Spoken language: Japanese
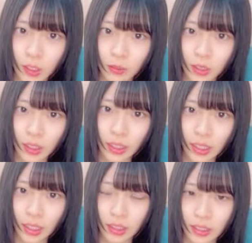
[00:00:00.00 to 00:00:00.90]
また来
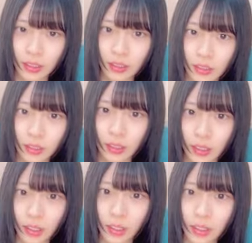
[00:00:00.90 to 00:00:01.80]
た
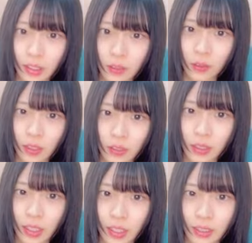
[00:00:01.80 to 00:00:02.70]
ひーちゃんの沖縄
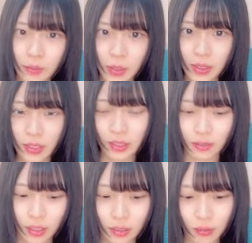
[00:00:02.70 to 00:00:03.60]
県民説
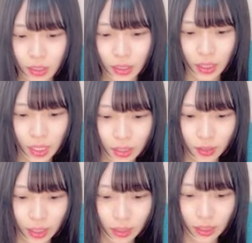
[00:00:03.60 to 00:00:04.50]
はあの私があの
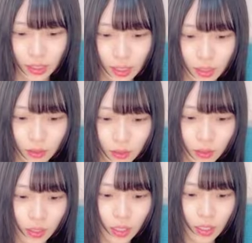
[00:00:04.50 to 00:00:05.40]
勝手にあの
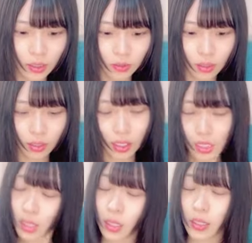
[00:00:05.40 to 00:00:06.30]
言ってるだ
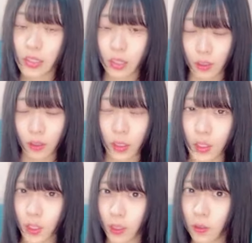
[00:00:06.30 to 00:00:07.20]
けなんですけどひー
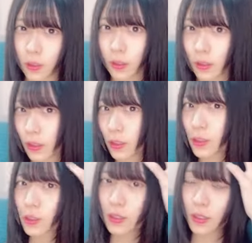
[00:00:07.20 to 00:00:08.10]
ちゃんが沖縄県
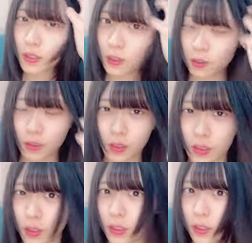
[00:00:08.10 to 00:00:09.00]
出身っていうのは
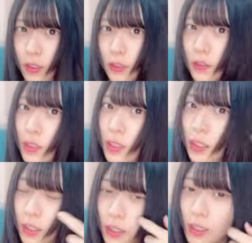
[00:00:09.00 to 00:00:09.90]
私が勝手に言ってるだ
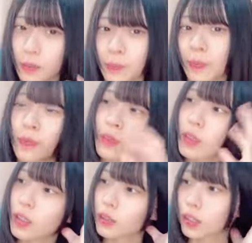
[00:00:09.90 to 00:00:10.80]
けで
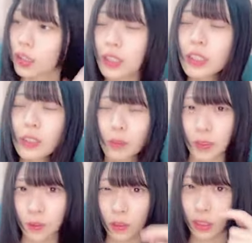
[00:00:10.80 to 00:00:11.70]
ひーちゃんが
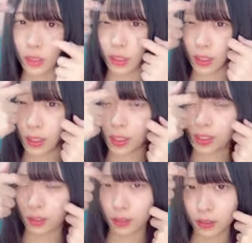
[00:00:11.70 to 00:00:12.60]
マンゴーが好き
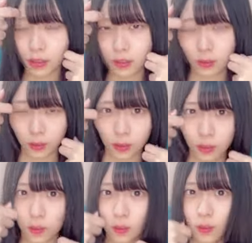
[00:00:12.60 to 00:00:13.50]
で
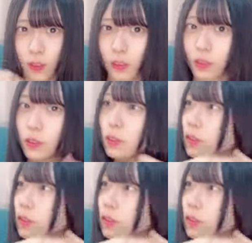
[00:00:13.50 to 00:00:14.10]
あと